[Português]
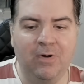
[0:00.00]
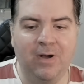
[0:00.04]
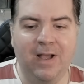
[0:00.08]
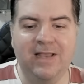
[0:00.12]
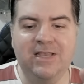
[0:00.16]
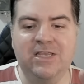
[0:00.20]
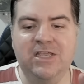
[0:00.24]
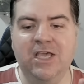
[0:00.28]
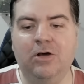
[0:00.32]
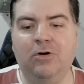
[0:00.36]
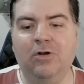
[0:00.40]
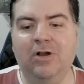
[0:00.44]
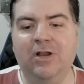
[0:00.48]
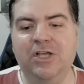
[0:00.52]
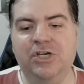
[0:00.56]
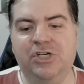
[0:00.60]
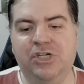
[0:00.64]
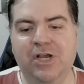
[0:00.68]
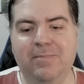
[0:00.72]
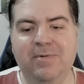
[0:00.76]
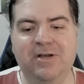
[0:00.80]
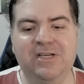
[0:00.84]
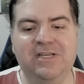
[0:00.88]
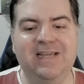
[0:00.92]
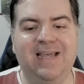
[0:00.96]
é, Nicolas
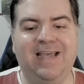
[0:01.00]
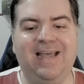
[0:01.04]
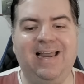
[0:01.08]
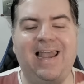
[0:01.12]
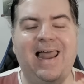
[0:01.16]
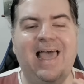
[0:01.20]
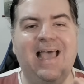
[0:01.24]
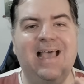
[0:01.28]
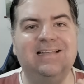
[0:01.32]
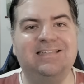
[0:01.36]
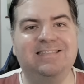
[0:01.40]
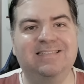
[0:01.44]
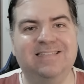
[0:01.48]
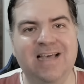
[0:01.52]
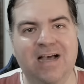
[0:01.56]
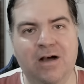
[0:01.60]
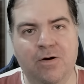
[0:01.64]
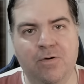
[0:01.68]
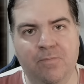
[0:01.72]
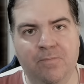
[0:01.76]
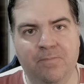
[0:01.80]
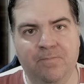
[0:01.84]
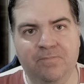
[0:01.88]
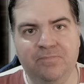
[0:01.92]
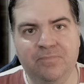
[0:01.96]
chama de
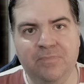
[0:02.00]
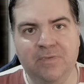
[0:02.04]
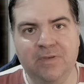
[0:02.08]
Clesão,